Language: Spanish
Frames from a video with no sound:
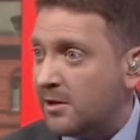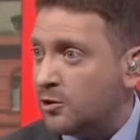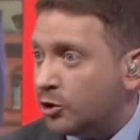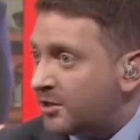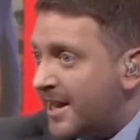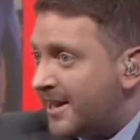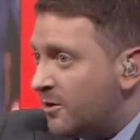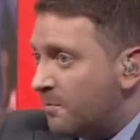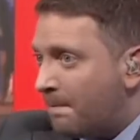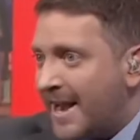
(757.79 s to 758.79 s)
No
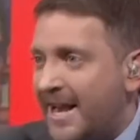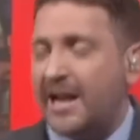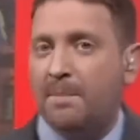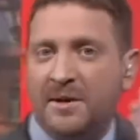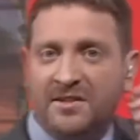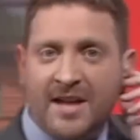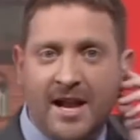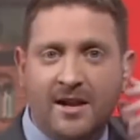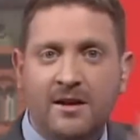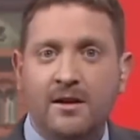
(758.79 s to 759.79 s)
tienen un panel
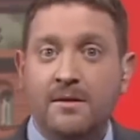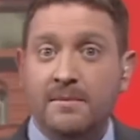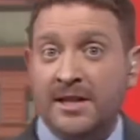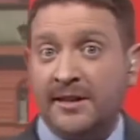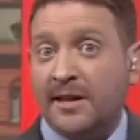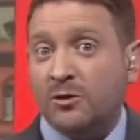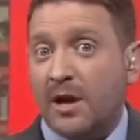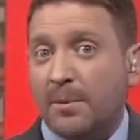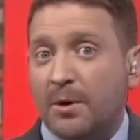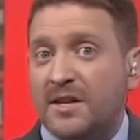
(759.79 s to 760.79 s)
especial Mientras tanto, en
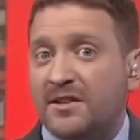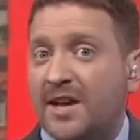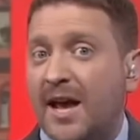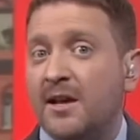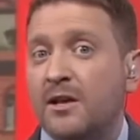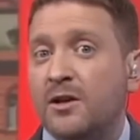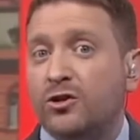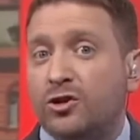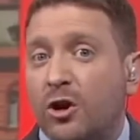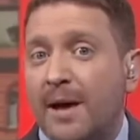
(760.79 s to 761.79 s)
la provincia,
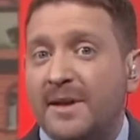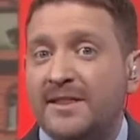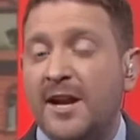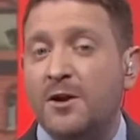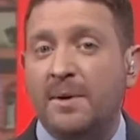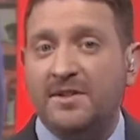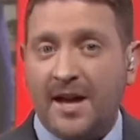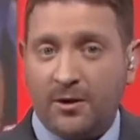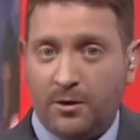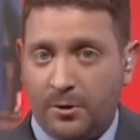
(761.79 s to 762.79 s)
solamente el año
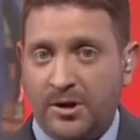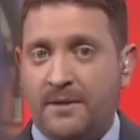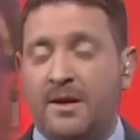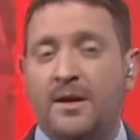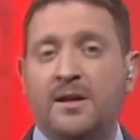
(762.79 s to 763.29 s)
pasado, poneme,